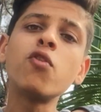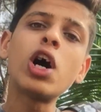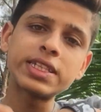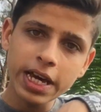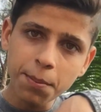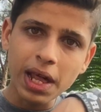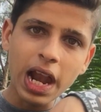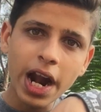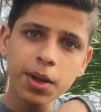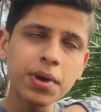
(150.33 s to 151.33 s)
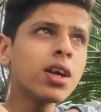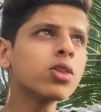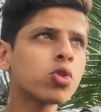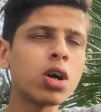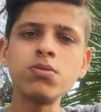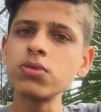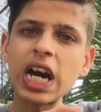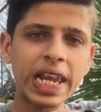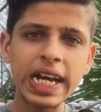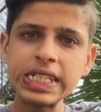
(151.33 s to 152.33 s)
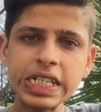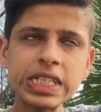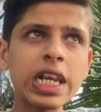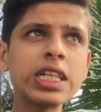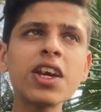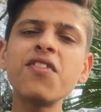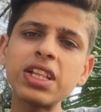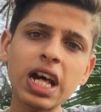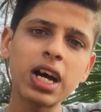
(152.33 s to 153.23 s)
वो आता है मलाड में तो हम कल्याण से चले थे फिर